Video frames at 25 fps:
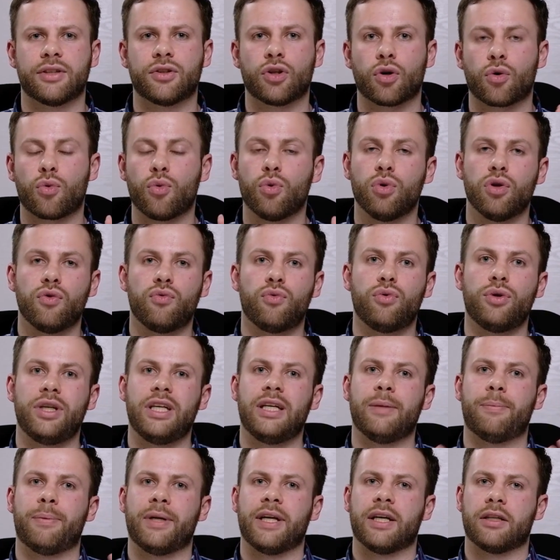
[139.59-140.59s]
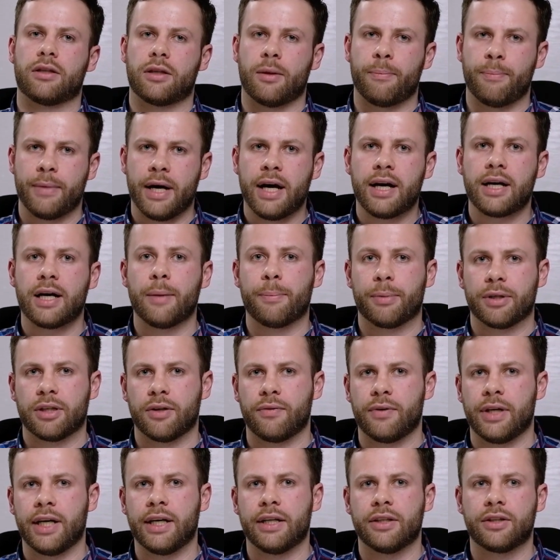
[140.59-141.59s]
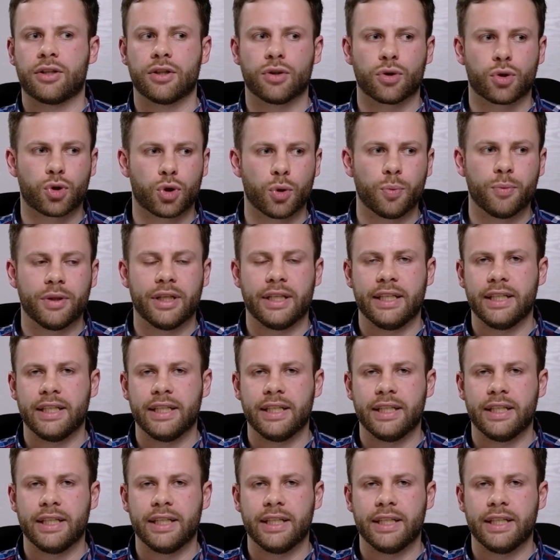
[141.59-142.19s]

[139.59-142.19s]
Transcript: на голову и при этом мягко подавляет шумы.